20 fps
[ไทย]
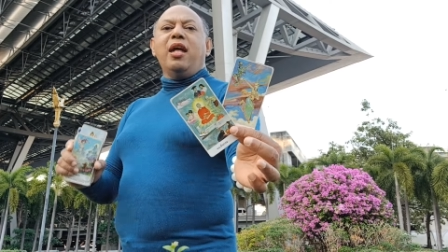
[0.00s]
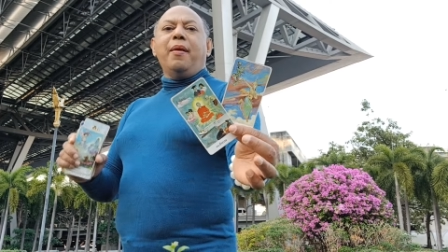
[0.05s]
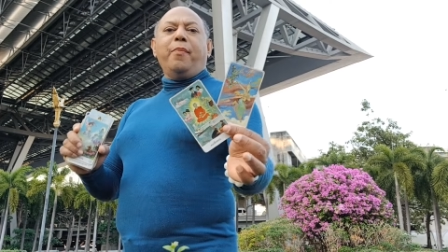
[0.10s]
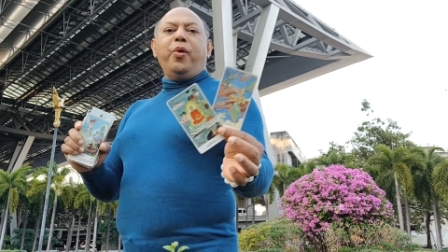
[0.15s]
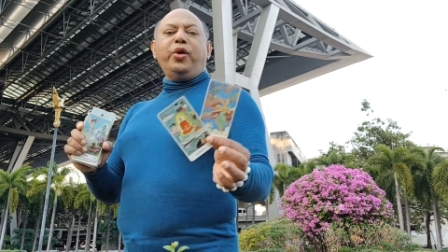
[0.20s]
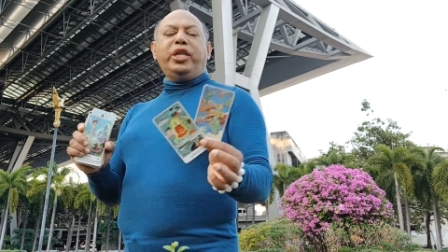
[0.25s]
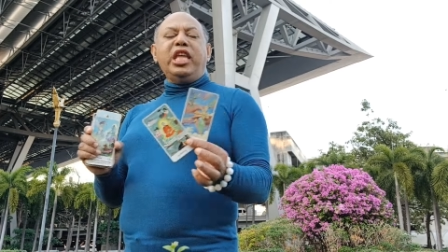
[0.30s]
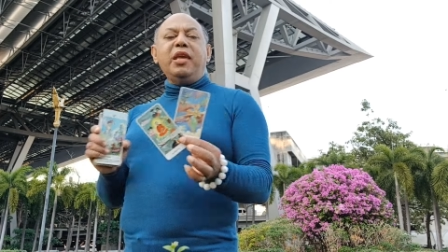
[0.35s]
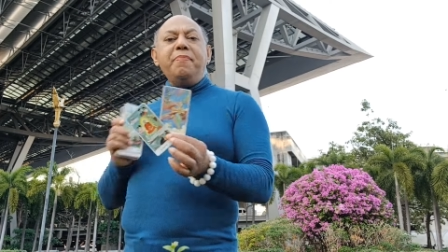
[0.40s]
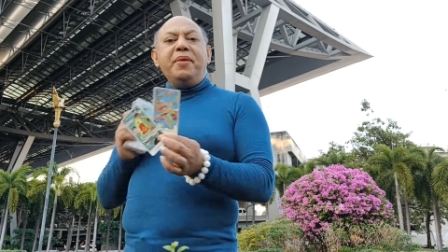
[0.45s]

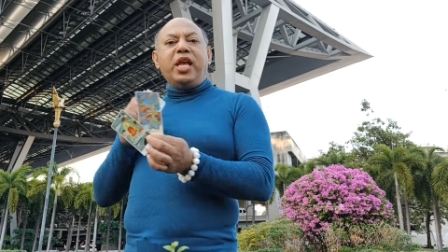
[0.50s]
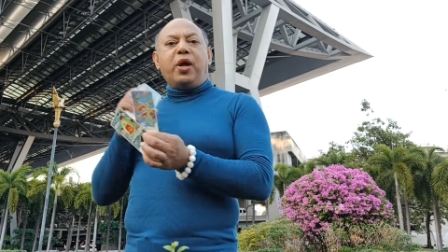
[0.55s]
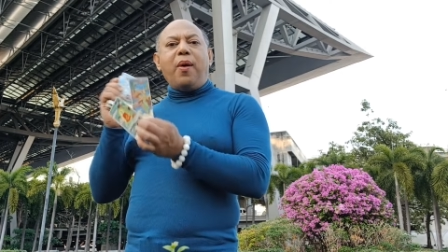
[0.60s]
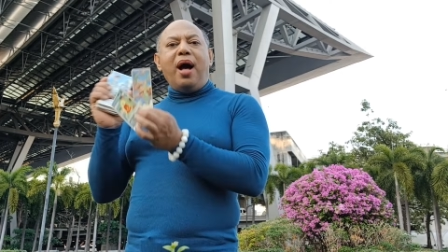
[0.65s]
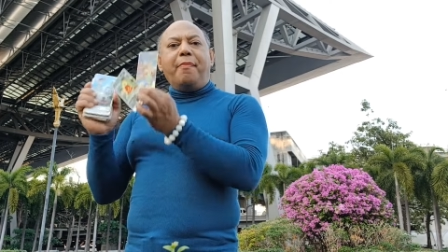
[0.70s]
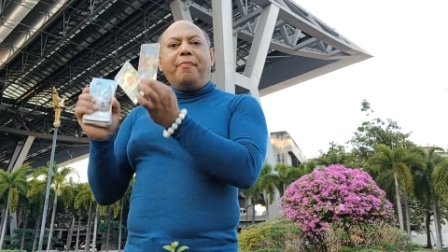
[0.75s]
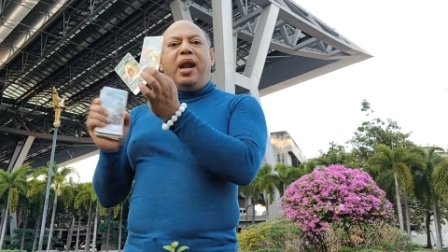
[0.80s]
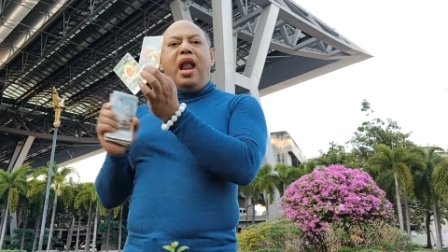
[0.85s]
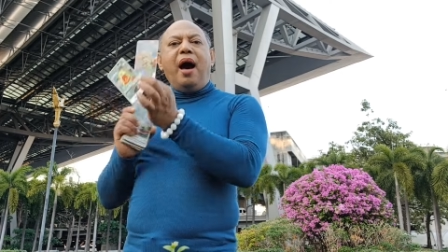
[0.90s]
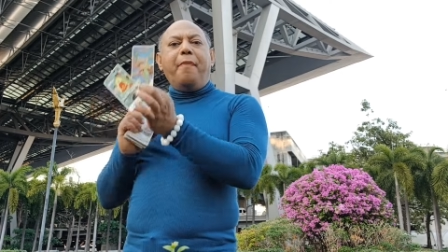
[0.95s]
ผู้ที่มีควา
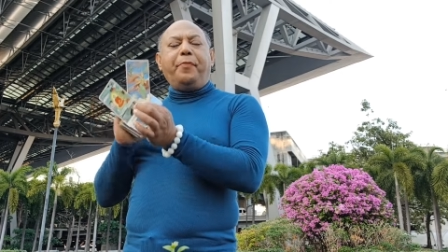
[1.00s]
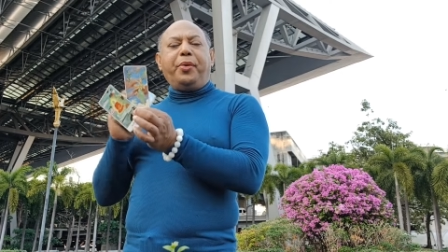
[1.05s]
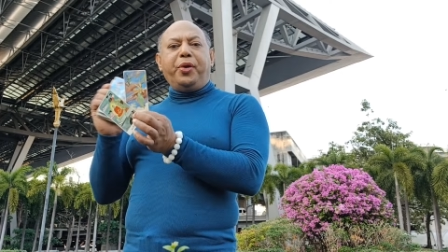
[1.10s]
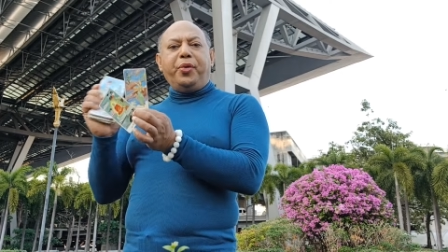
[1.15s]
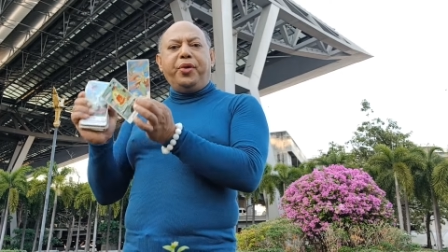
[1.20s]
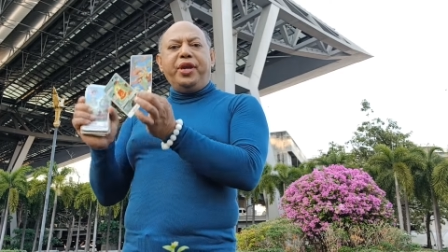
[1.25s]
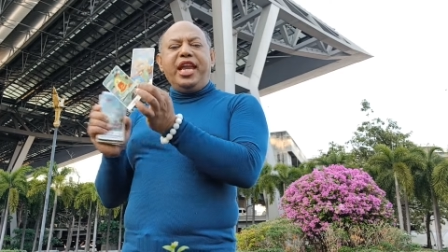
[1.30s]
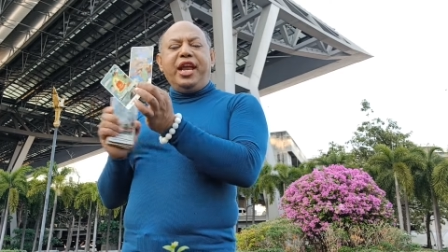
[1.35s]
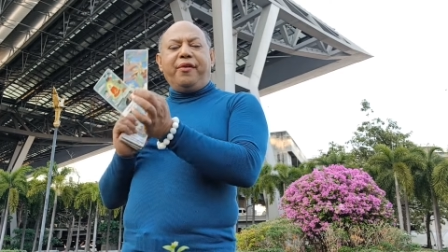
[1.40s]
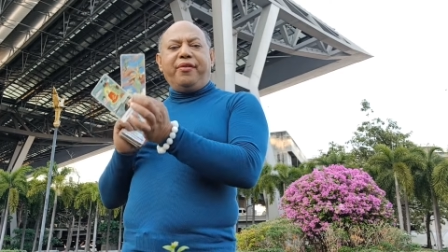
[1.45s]
มรอบ
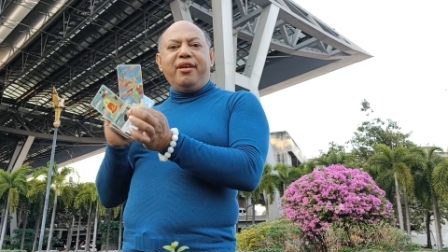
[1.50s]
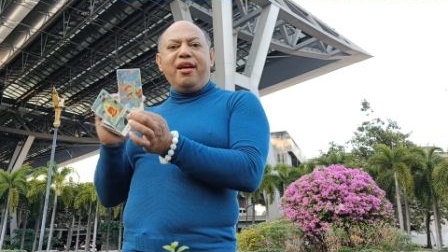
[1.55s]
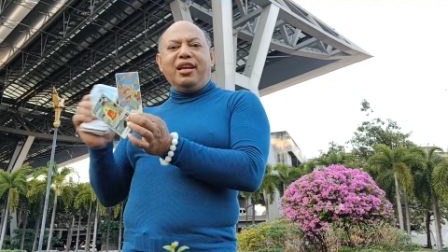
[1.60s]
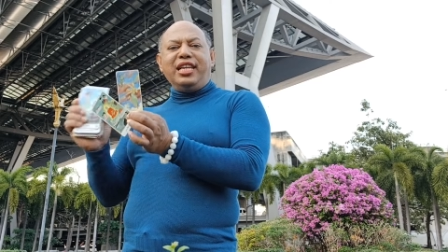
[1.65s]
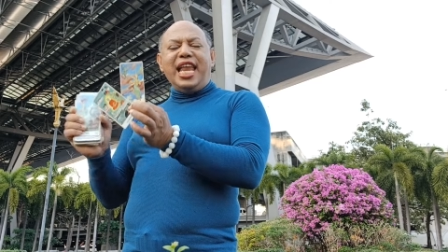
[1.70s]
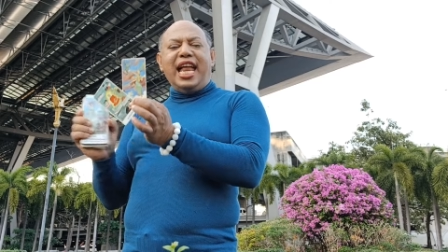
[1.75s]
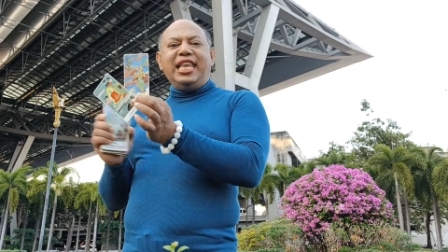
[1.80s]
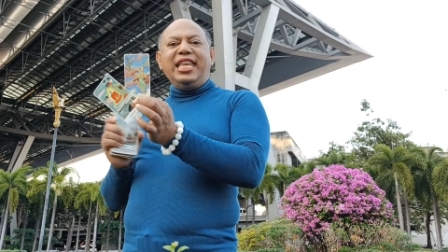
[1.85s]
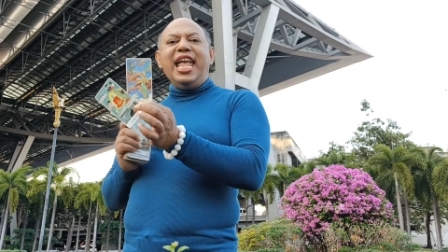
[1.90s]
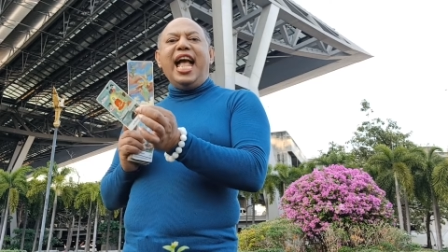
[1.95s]
รู้ในเรื่อง
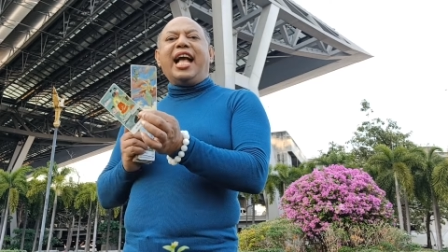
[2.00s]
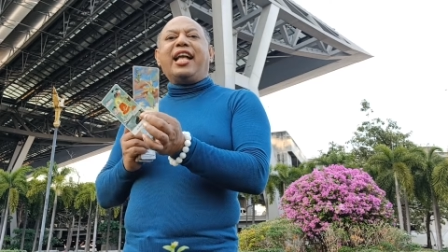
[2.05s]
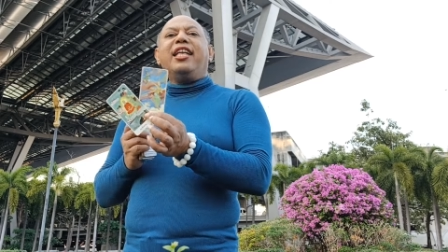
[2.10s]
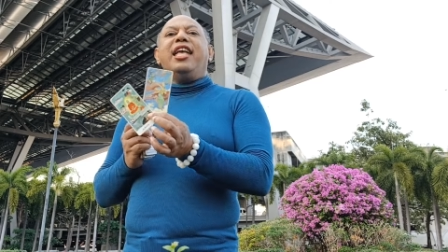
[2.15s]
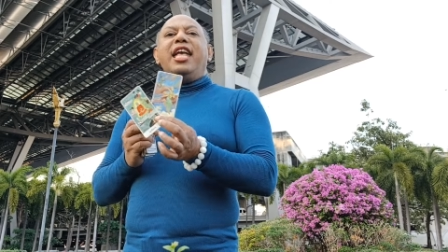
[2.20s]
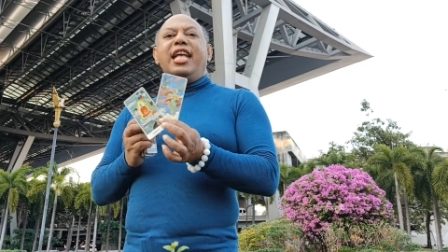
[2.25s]
นั้นอย่าง